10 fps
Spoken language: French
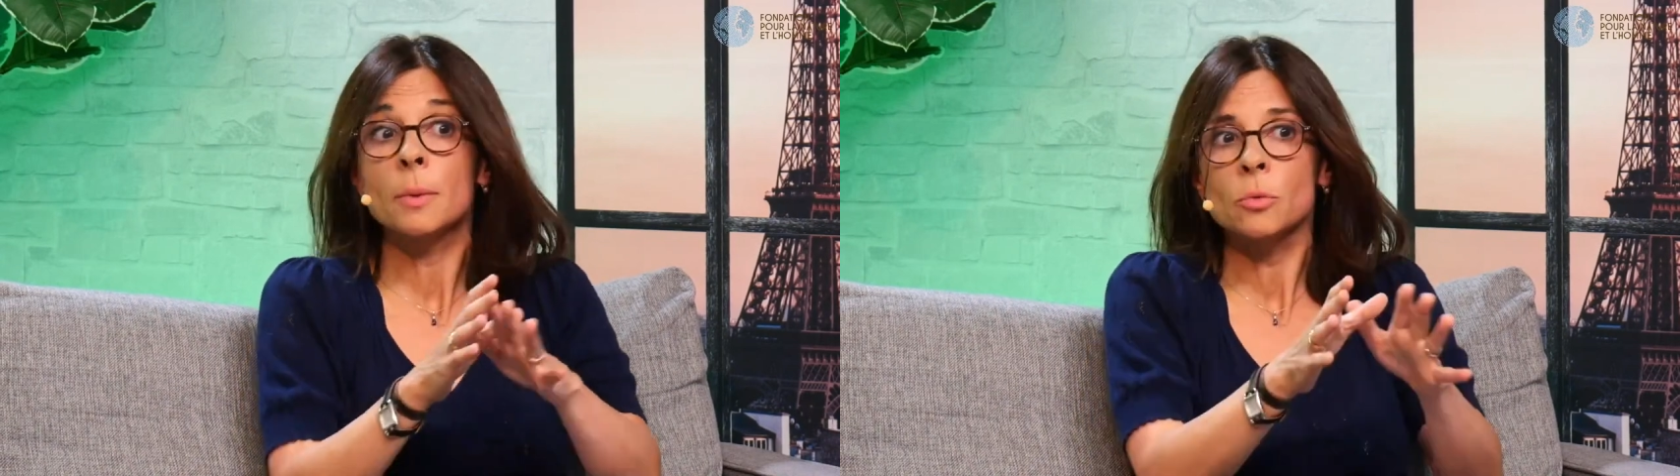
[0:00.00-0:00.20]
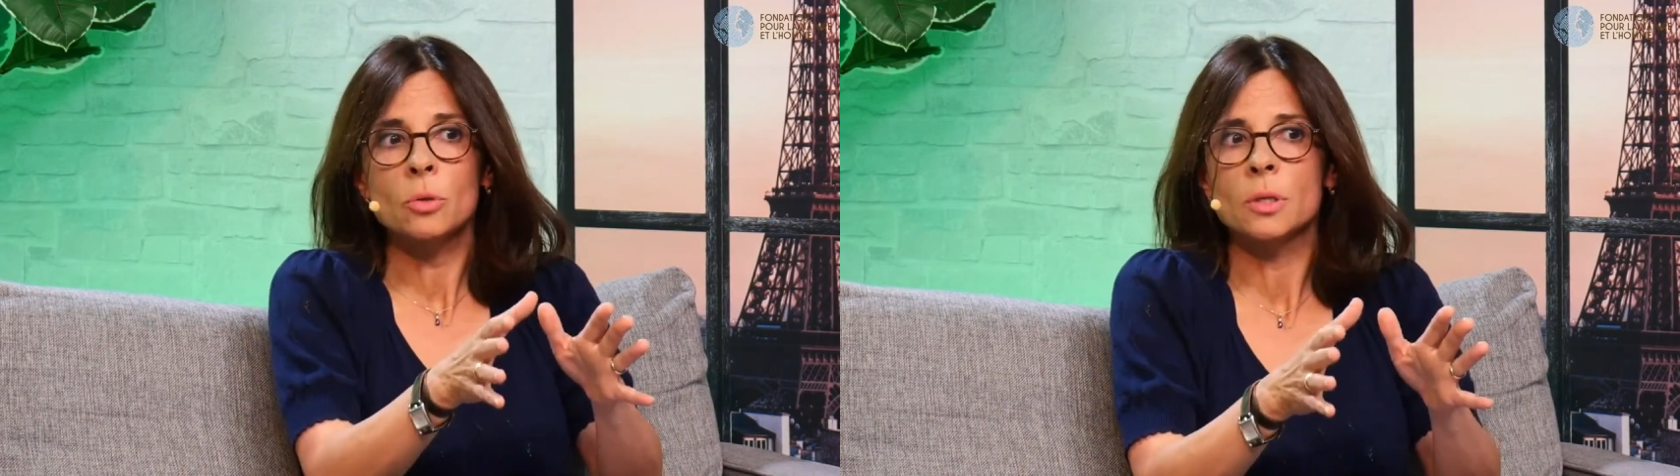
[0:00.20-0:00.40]
et
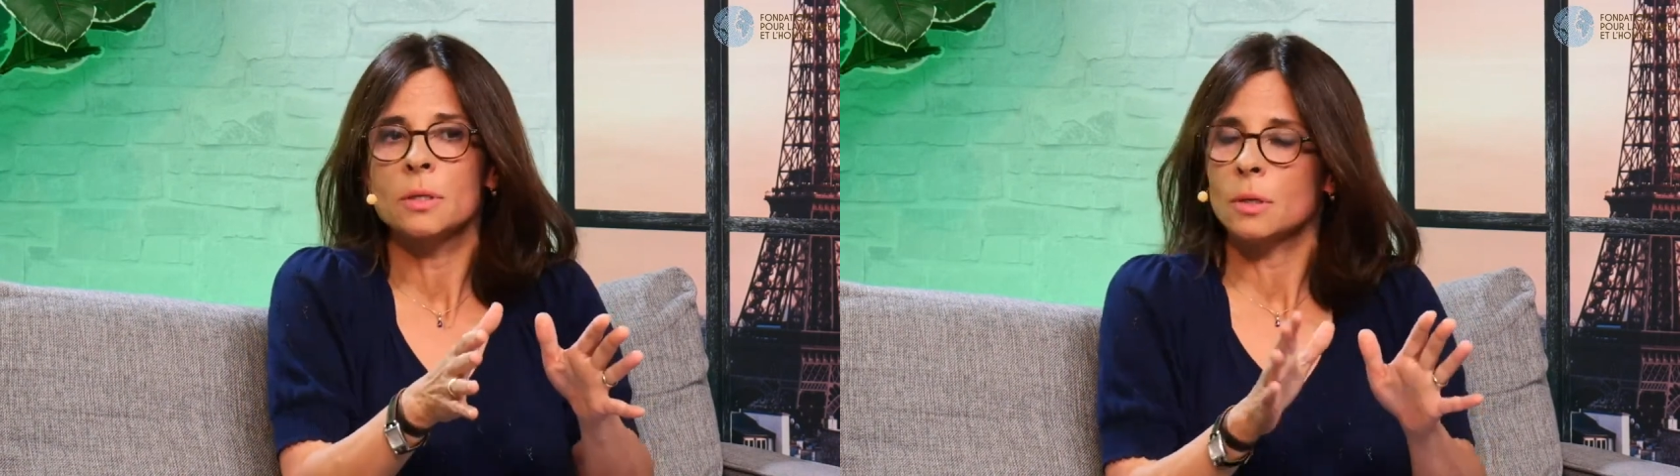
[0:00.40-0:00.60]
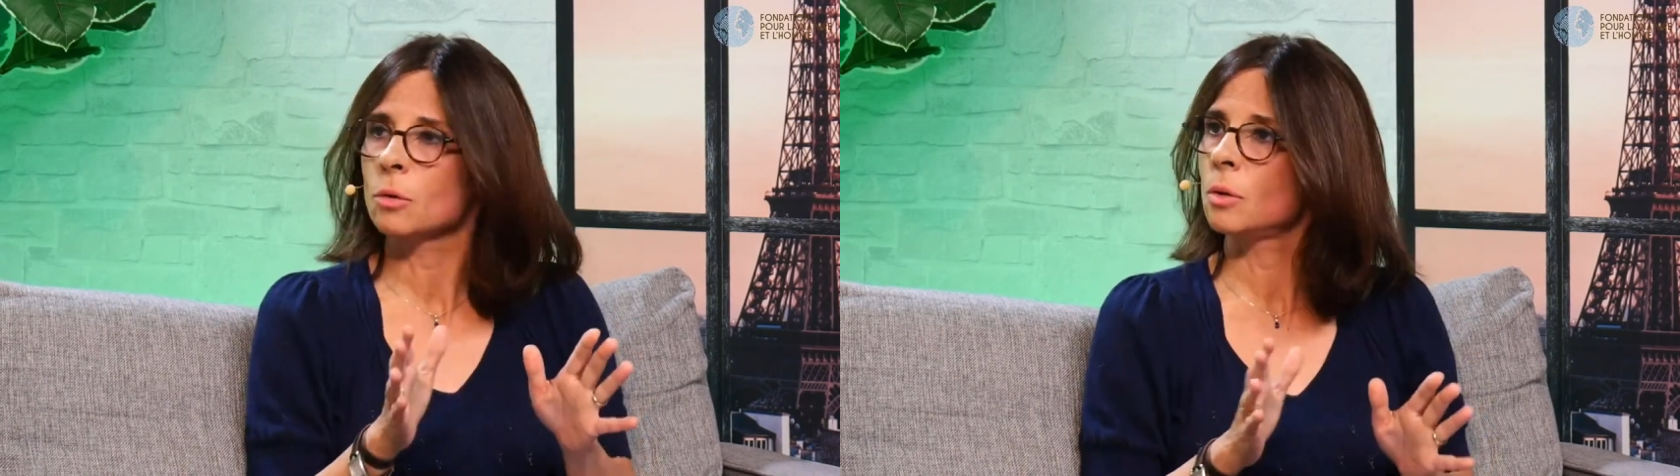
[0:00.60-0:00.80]
même ceux qui
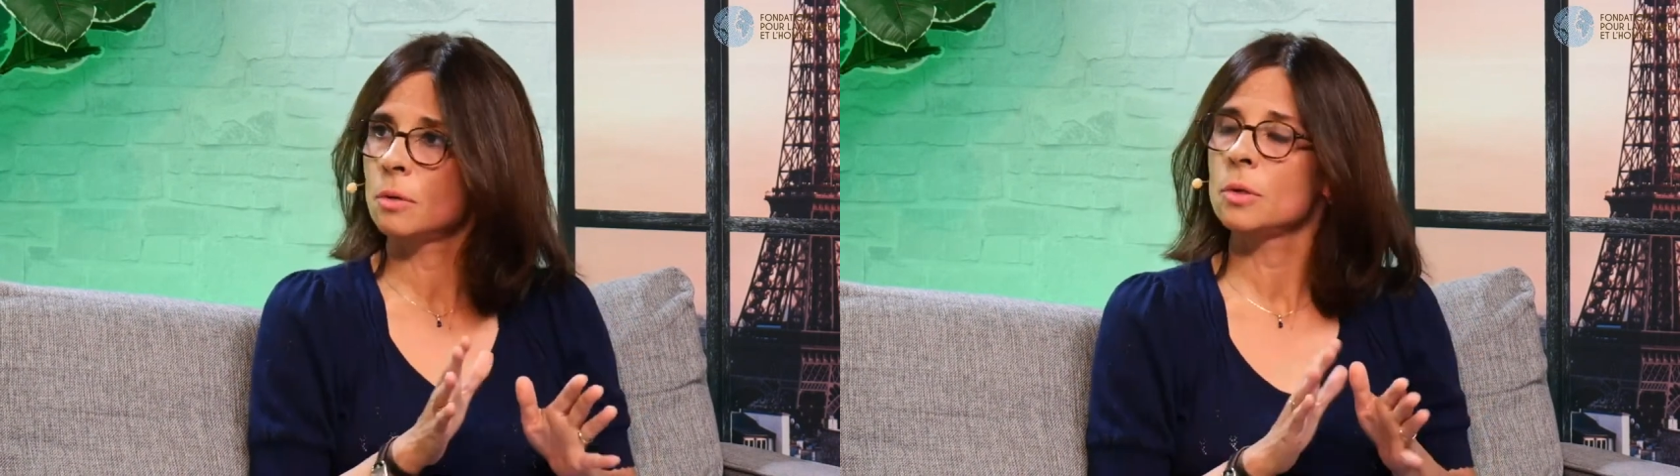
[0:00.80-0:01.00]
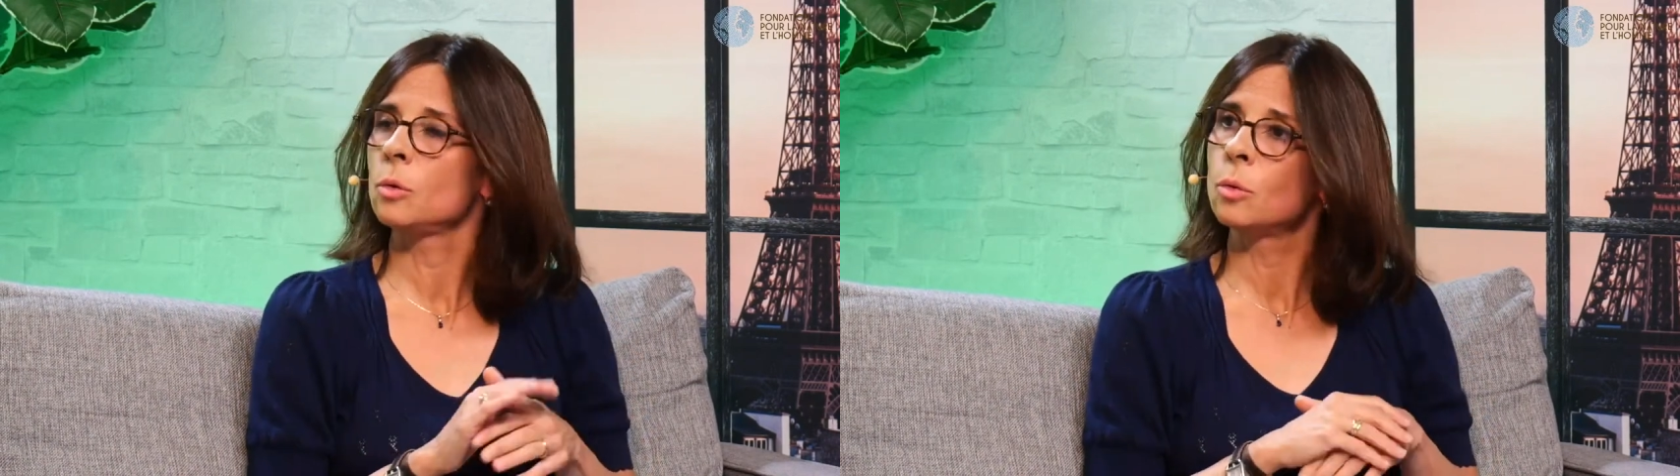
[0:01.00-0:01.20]
circulent
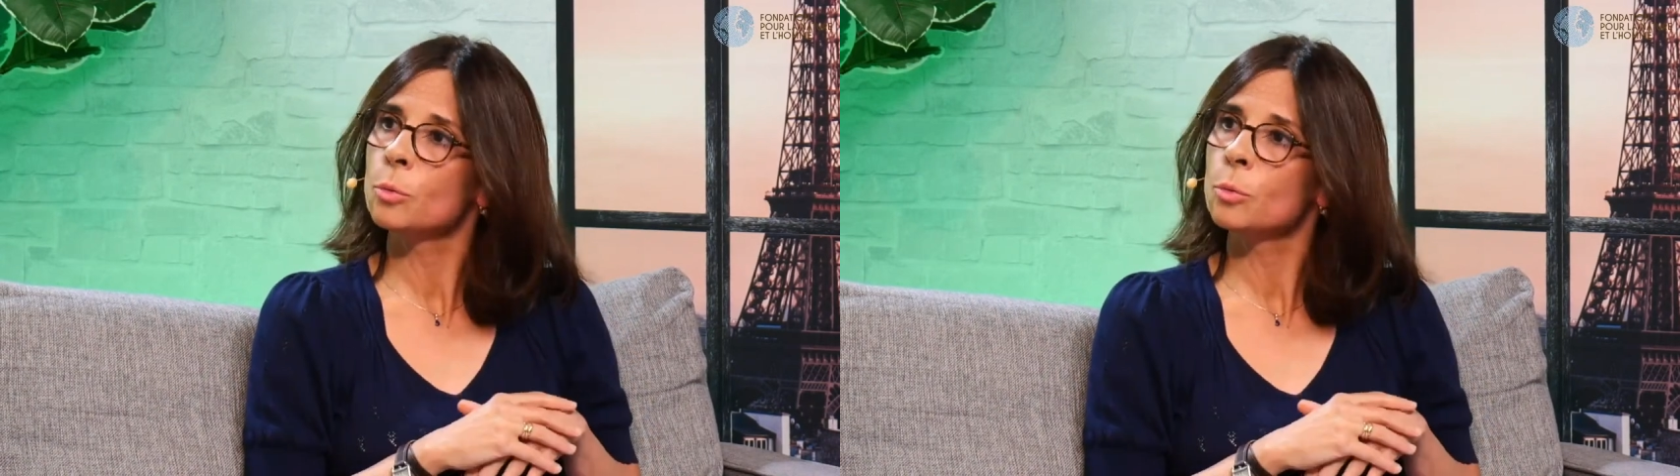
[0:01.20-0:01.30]
à vélo